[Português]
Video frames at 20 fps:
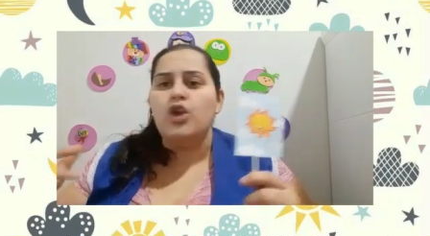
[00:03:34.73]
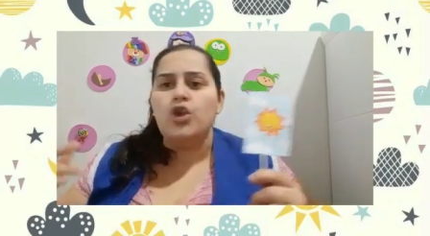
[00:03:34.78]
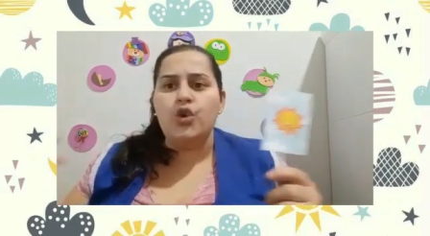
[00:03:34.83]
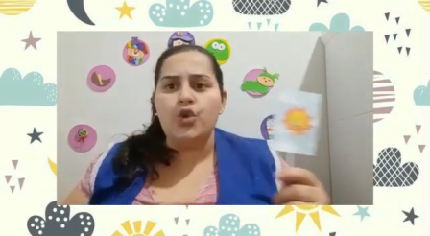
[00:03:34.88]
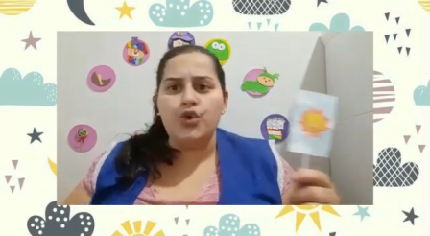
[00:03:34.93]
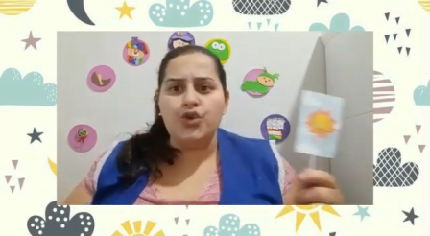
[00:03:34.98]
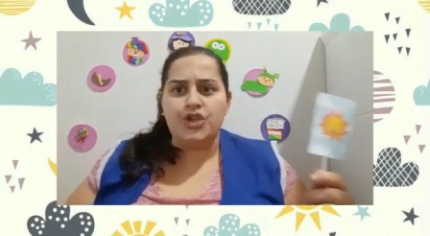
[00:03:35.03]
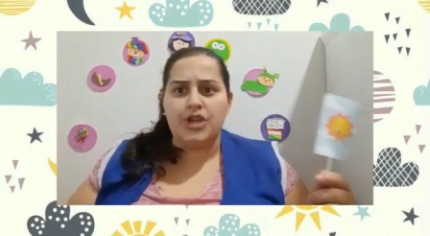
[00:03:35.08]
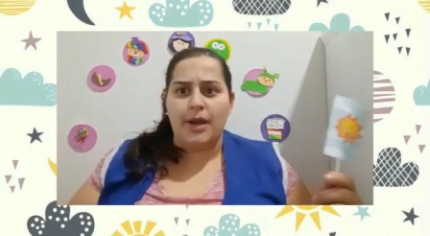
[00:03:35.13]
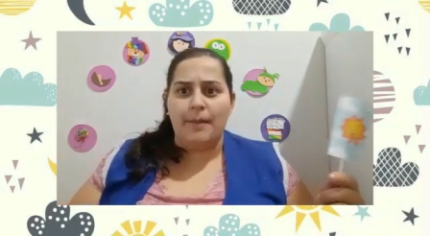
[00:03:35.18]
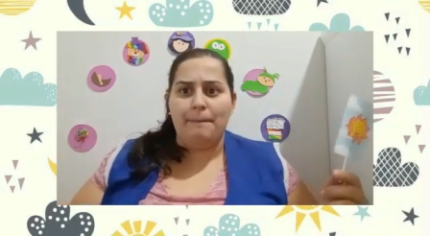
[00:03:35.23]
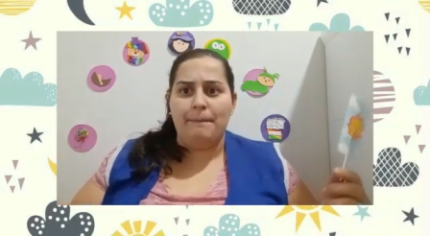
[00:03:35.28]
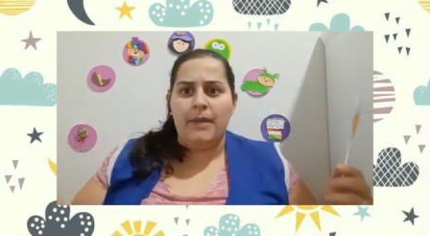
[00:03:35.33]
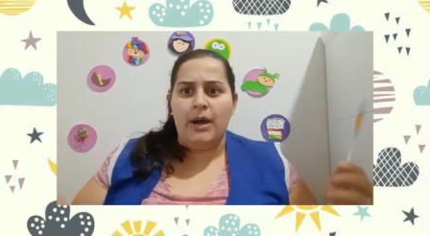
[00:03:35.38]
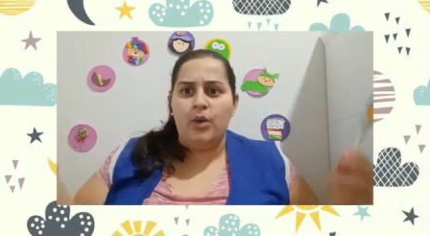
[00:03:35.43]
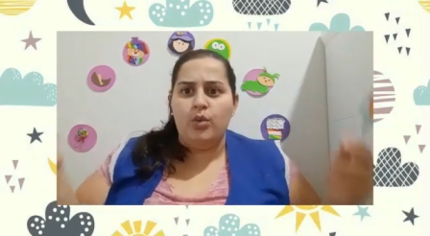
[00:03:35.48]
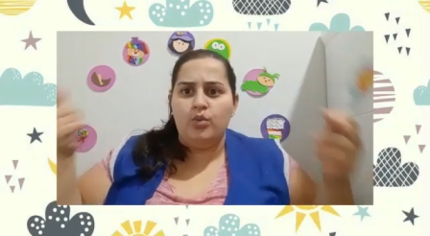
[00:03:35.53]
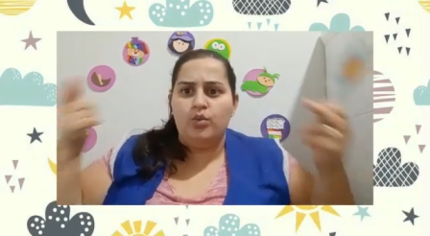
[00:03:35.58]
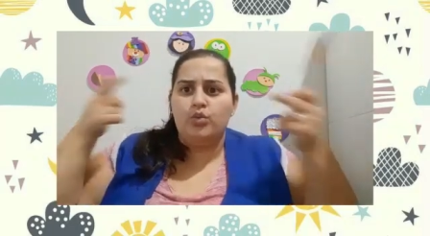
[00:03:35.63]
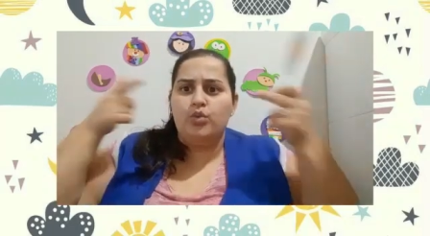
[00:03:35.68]
No
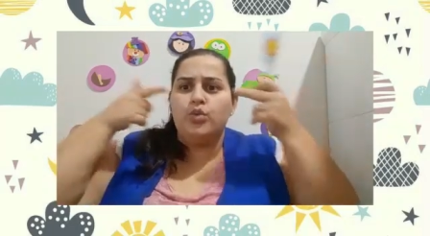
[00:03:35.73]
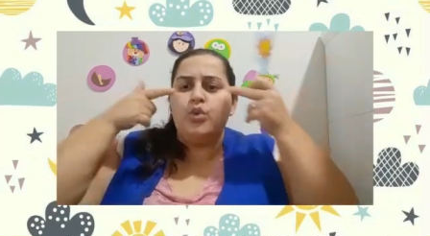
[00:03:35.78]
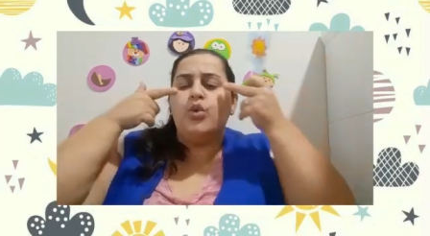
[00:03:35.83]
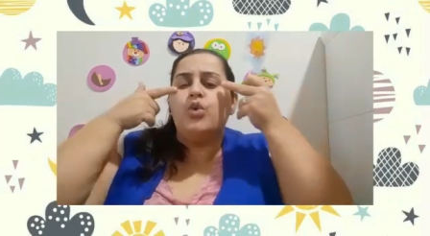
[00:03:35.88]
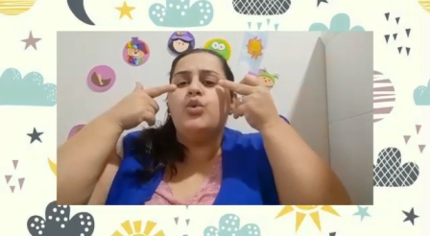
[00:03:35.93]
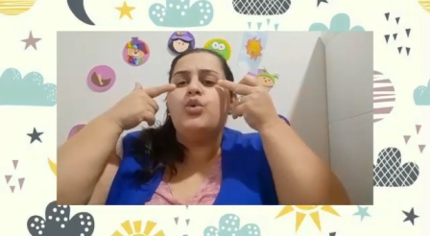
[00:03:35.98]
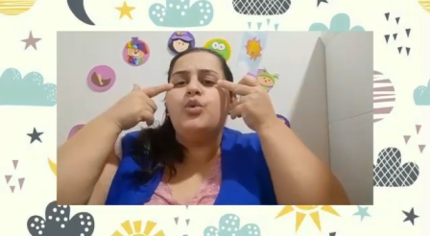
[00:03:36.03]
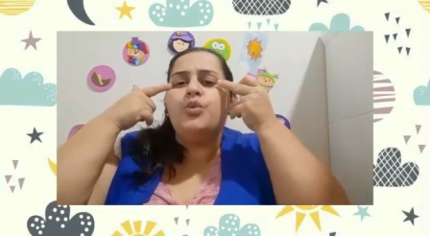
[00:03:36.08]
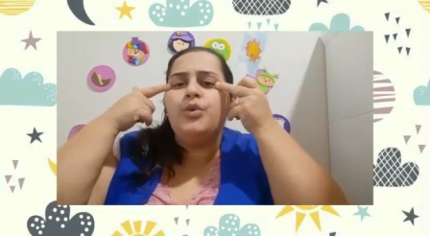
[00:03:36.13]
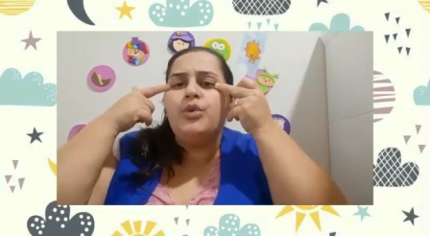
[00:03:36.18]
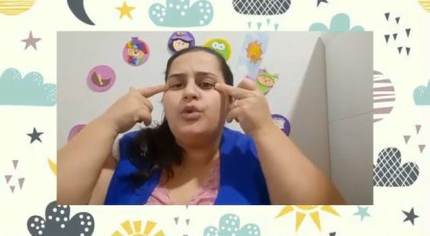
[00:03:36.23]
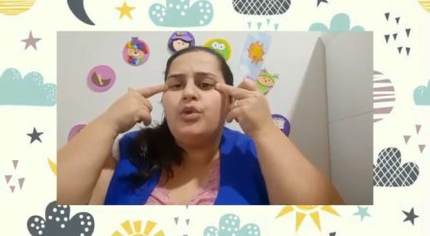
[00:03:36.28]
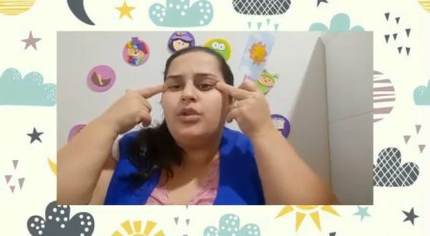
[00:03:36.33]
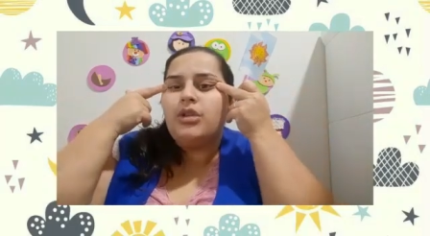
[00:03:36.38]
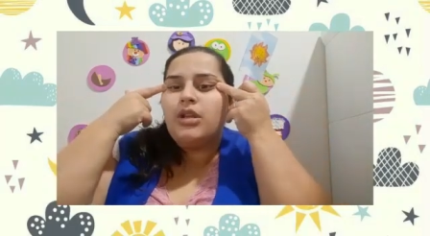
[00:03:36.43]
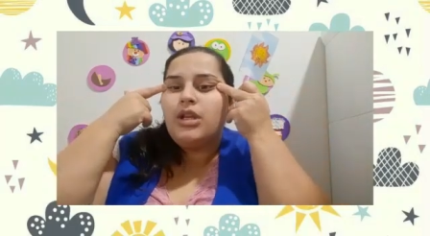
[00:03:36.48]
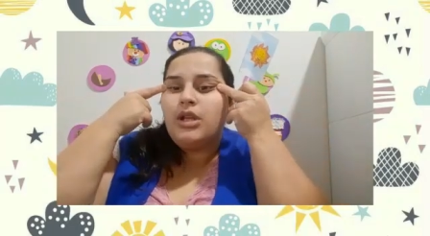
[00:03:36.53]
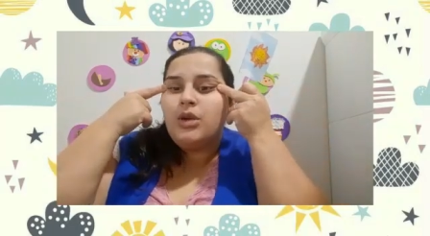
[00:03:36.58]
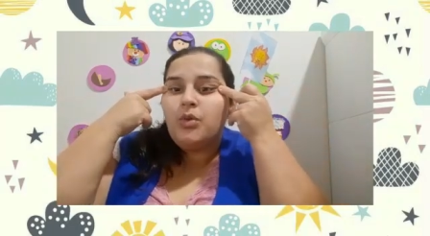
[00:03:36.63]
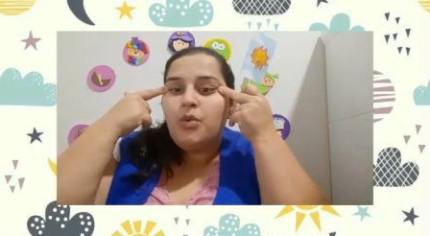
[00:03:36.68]
Japão, todo mundo
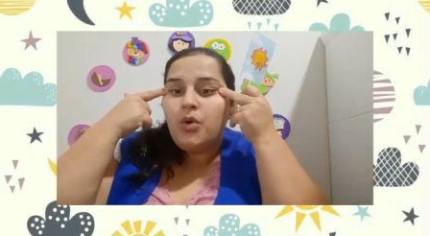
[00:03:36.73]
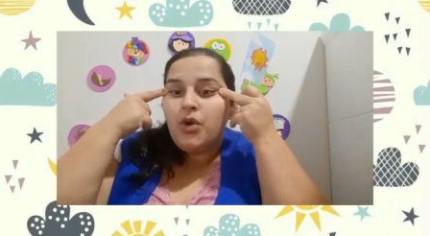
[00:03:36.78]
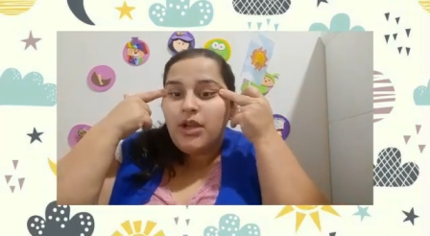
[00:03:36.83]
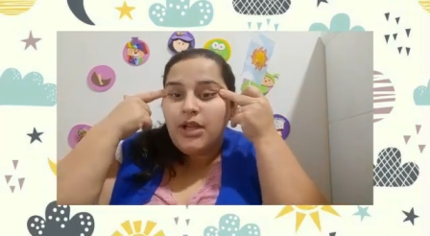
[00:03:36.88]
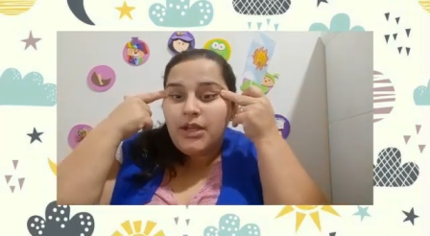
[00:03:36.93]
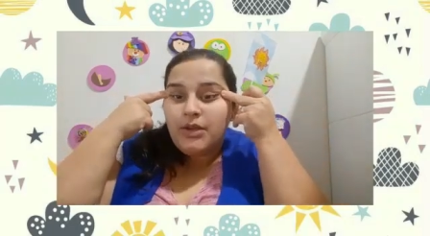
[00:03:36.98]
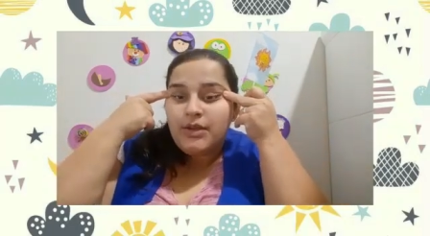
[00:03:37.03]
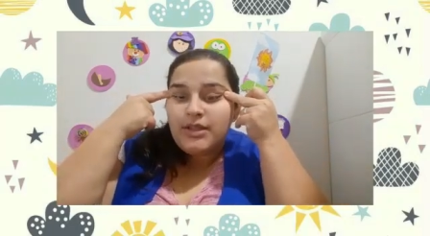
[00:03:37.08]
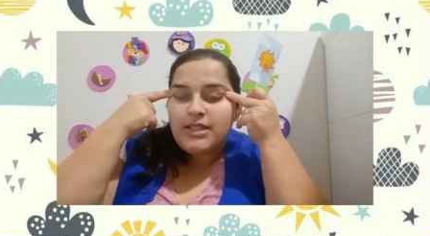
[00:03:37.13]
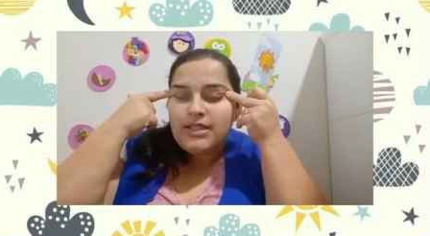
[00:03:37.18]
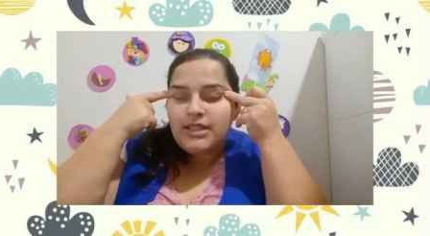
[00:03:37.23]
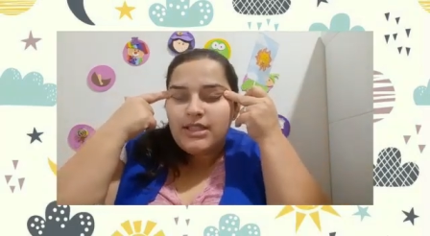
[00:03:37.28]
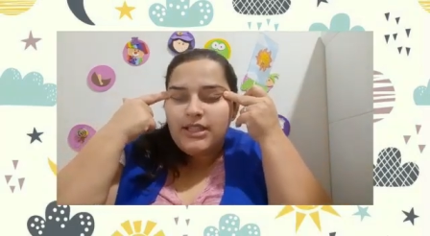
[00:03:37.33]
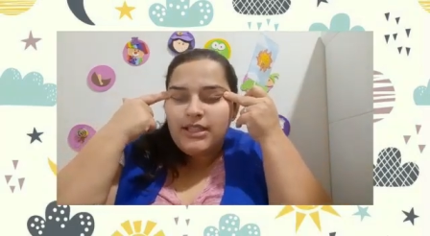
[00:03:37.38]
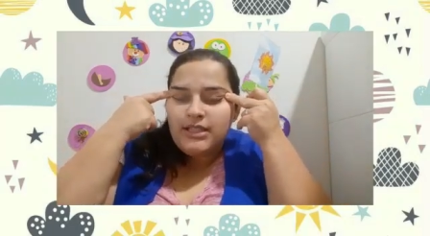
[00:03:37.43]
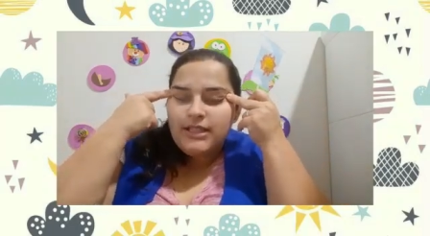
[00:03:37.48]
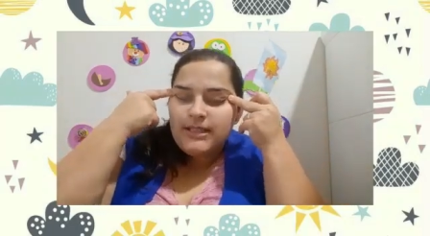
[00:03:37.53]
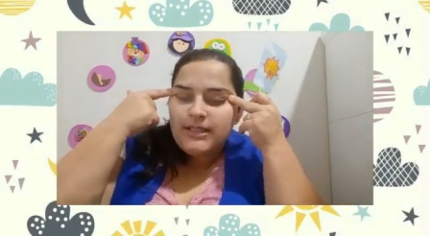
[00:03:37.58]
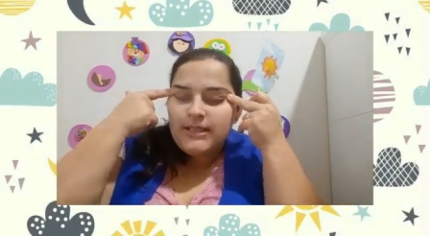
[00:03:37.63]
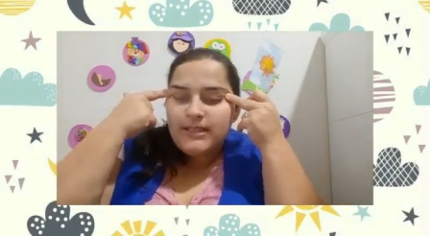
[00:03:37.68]
tem o um olhinho
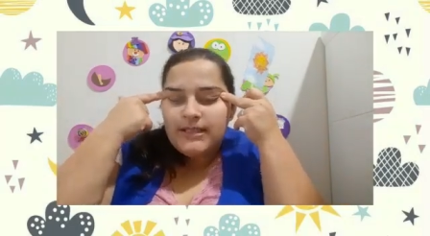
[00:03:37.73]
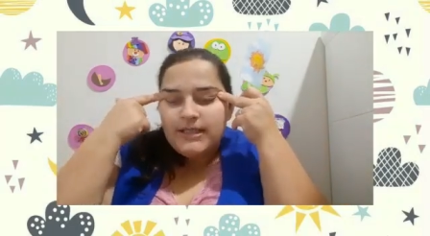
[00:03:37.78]
assim.